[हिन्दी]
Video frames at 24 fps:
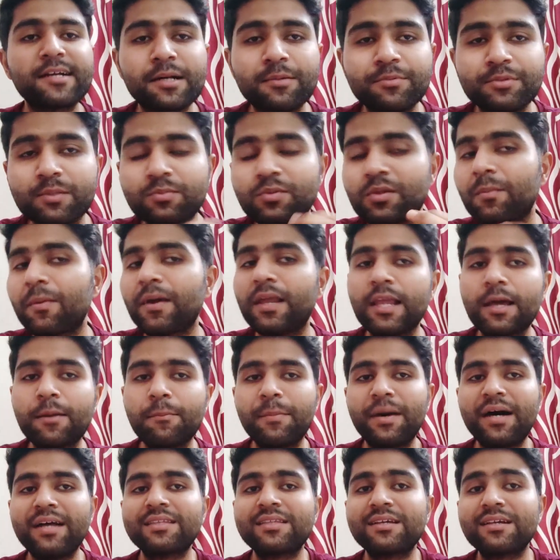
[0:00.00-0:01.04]
तक आप सबसे पहले
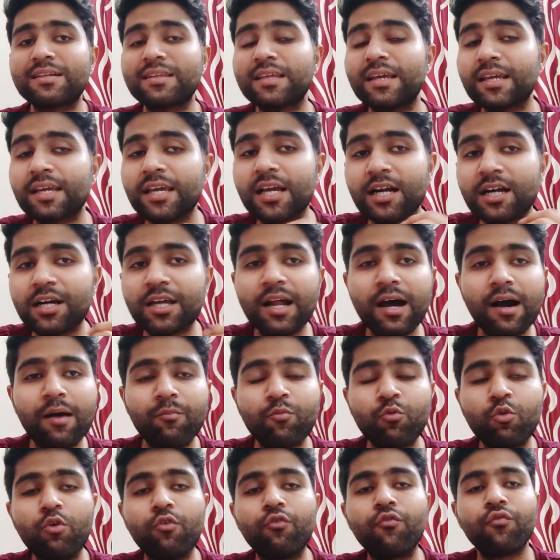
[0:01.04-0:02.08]
हम बात करते हैं कि अगर
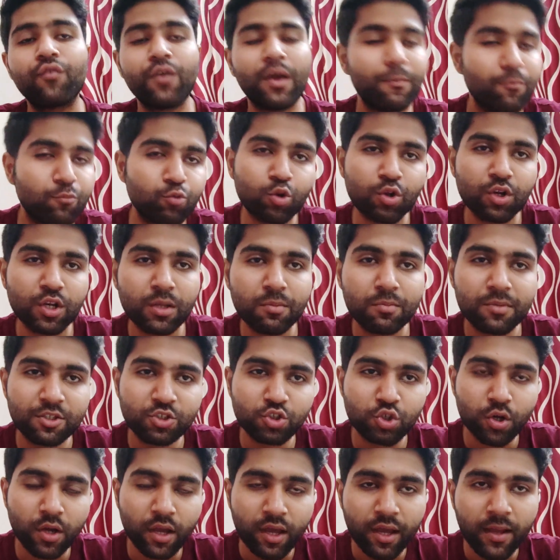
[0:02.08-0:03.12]
आपको फेब्रुवरी में
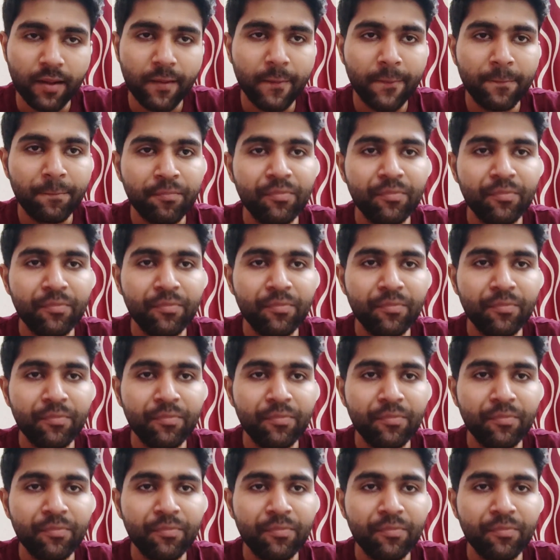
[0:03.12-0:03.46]
जो है